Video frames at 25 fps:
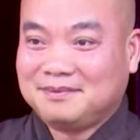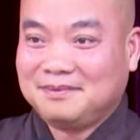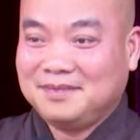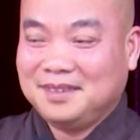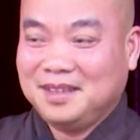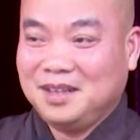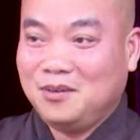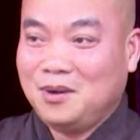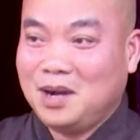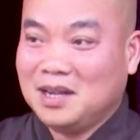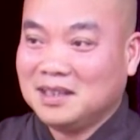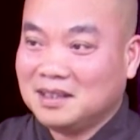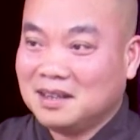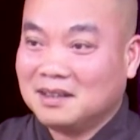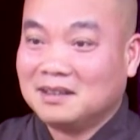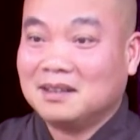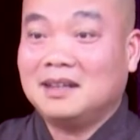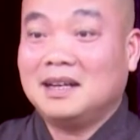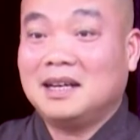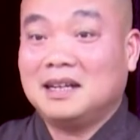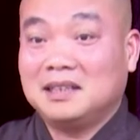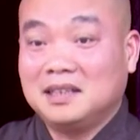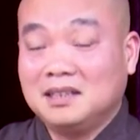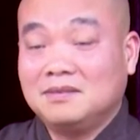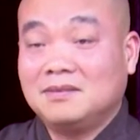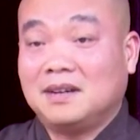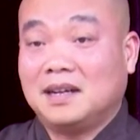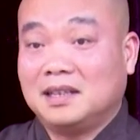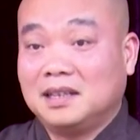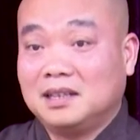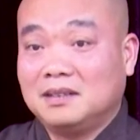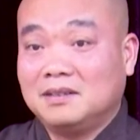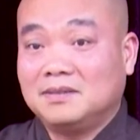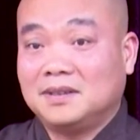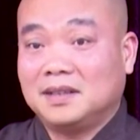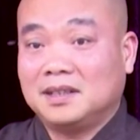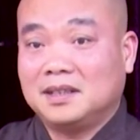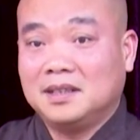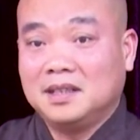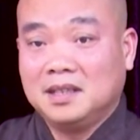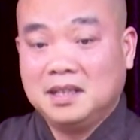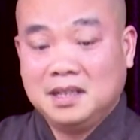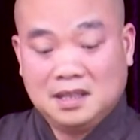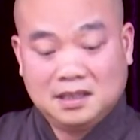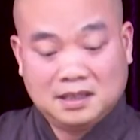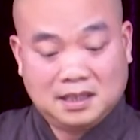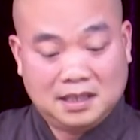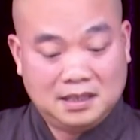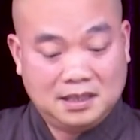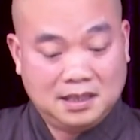nhưng quá thật nó là như vậy đó quý vị
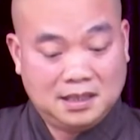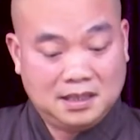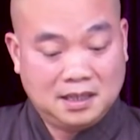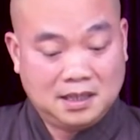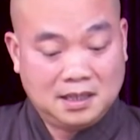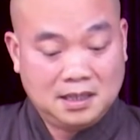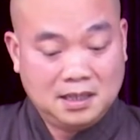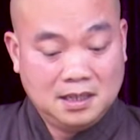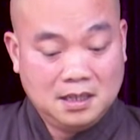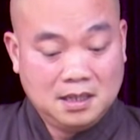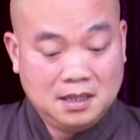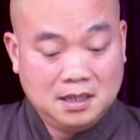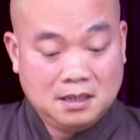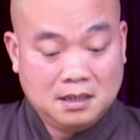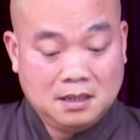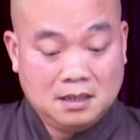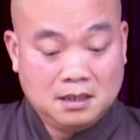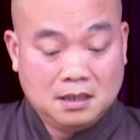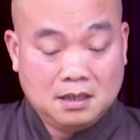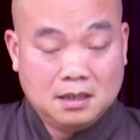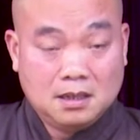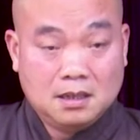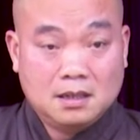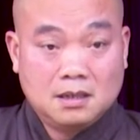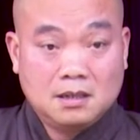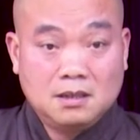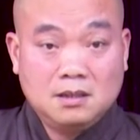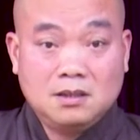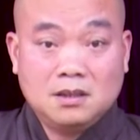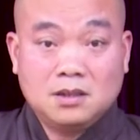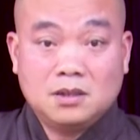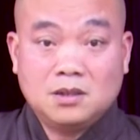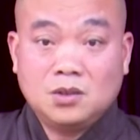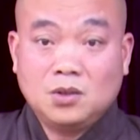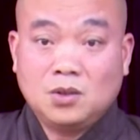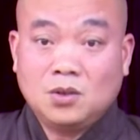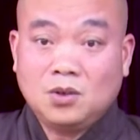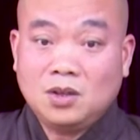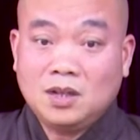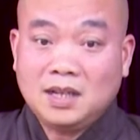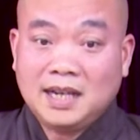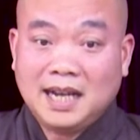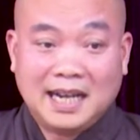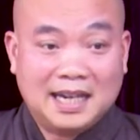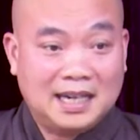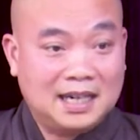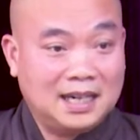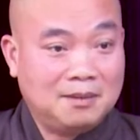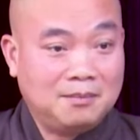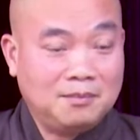tại vì á đưa nói
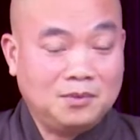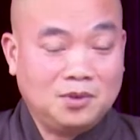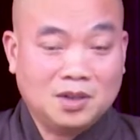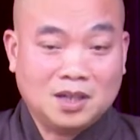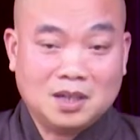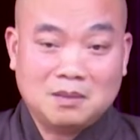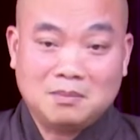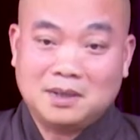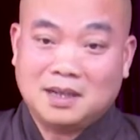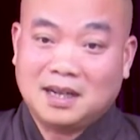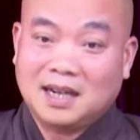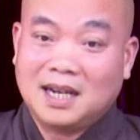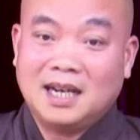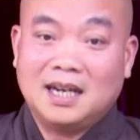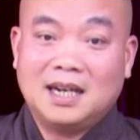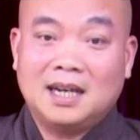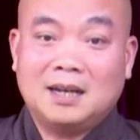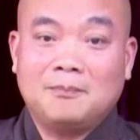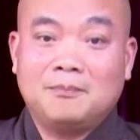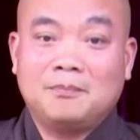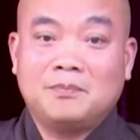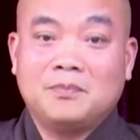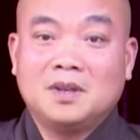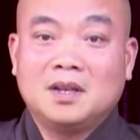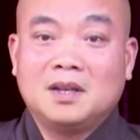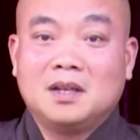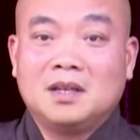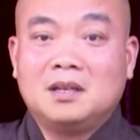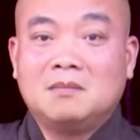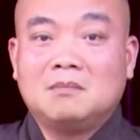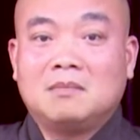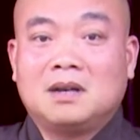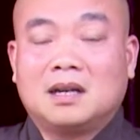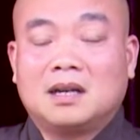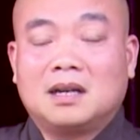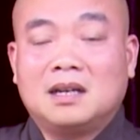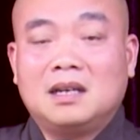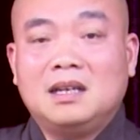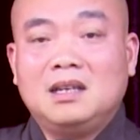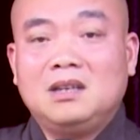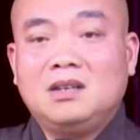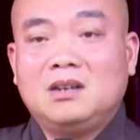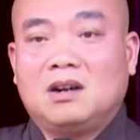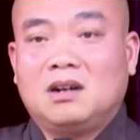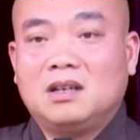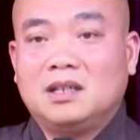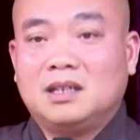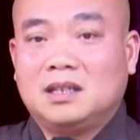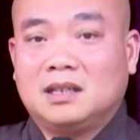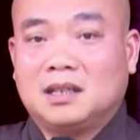hay lắm nói cái miệng hay lắm nhưng mà cái lý
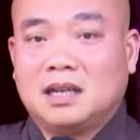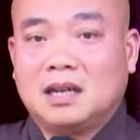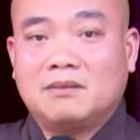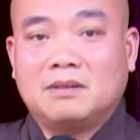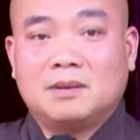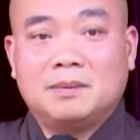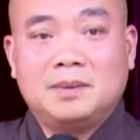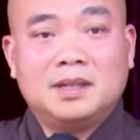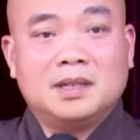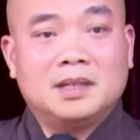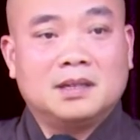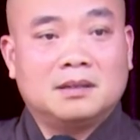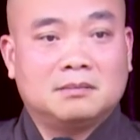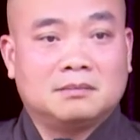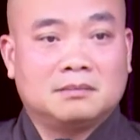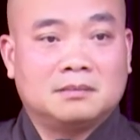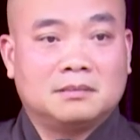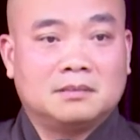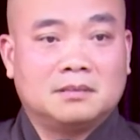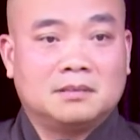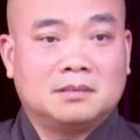do gì các vị biết không